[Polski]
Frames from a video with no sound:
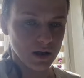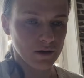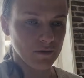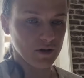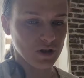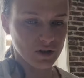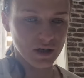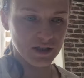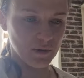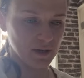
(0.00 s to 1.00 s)
mówię, jeszcze
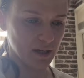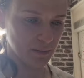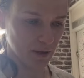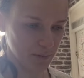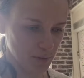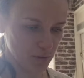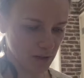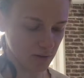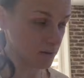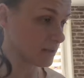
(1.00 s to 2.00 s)
tyle działania mi
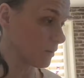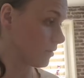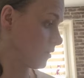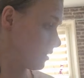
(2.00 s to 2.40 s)
tutaj zostało.